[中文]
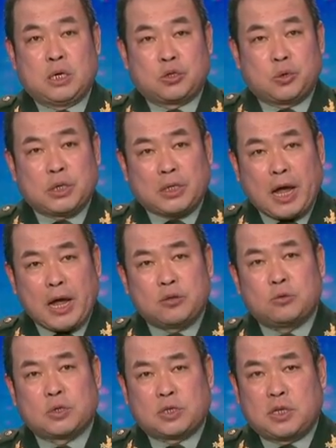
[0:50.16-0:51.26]
所以台
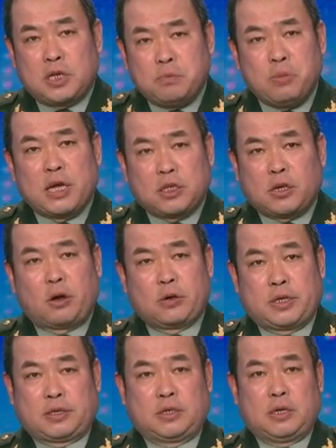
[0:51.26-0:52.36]
独势力每跳
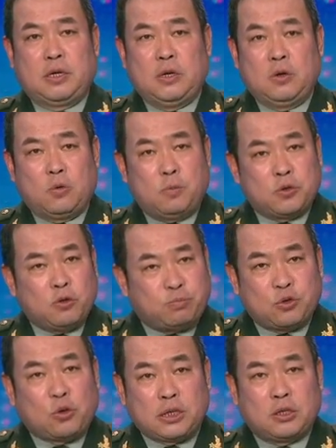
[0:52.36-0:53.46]
一次，我们就
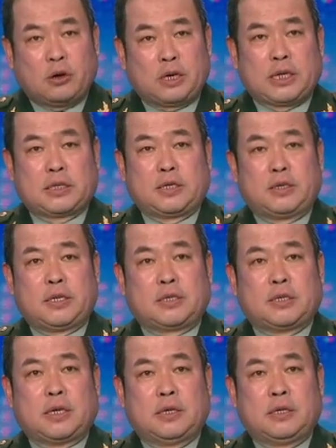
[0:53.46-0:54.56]
不断的要给它紧一
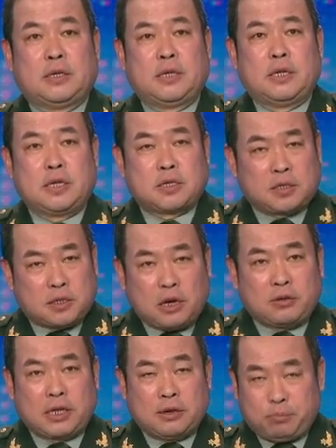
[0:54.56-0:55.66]
次，直
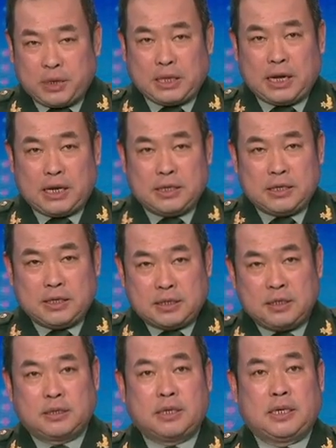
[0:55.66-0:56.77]
到呢把它
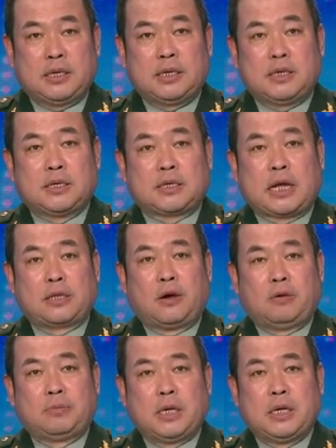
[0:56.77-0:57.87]
彻底扼杀掉。
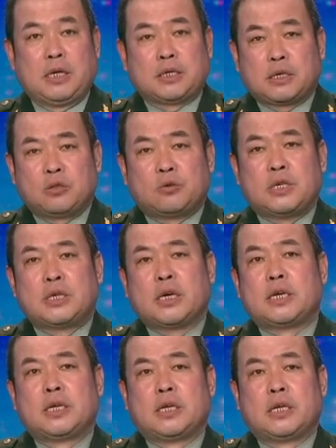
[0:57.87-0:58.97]
这个东西也
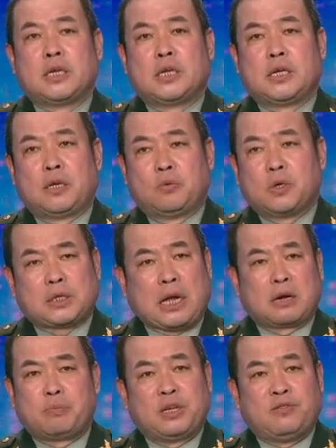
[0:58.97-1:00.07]
可以。我打
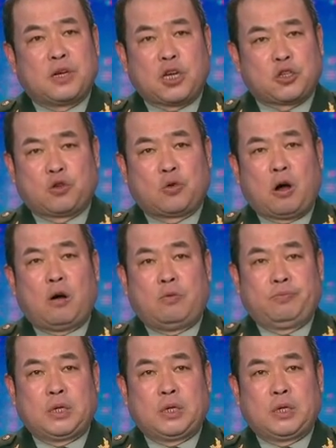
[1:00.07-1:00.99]
个比方，像手铐，